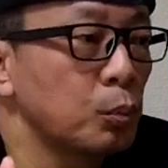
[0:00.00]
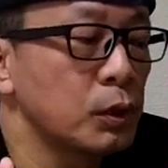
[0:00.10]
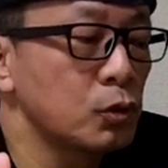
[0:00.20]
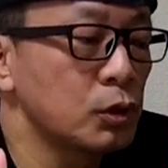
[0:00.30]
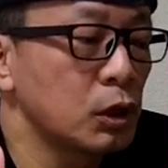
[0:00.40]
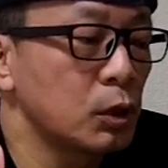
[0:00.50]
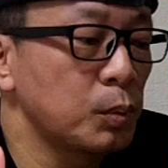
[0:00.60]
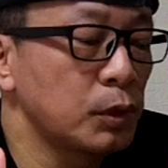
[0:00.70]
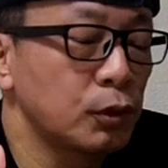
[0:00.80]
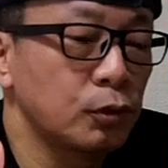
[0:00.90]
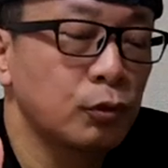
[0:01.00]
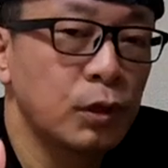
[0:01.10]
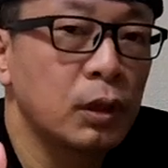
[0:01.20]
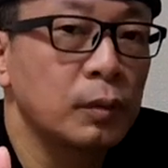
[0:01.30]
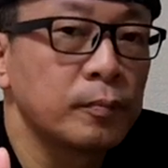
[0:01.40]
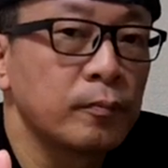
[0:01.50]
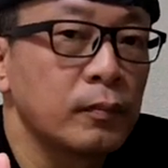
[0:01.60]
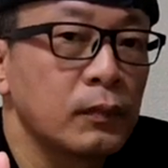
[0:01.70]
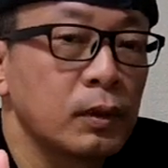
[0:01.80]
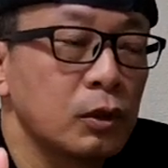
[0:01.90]
ベンゾジアゼピンっていうのは
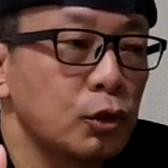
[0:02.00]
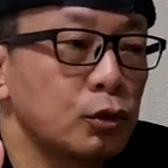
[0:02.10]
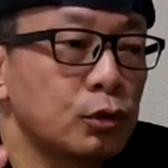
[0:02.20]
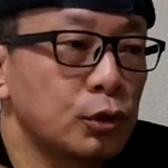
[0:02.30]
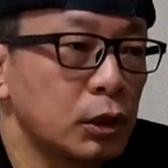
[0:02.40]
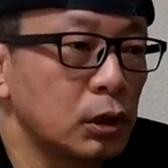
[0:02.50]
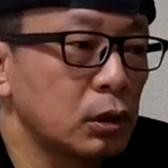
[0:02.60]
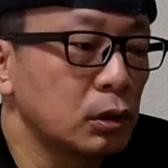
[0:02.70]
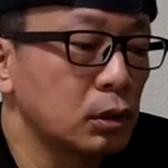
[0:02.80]
ゆっくり、